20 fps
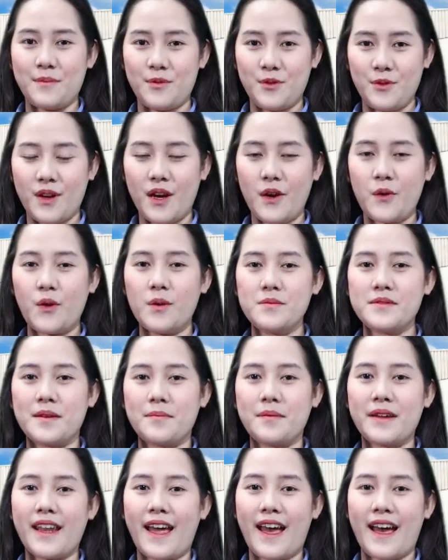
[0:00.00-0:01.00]
ท่านผู้เข้าร่วม
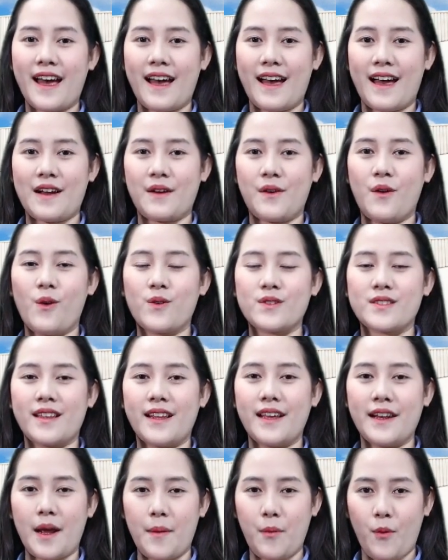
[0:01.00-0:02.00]
สัมมนาคงจะได้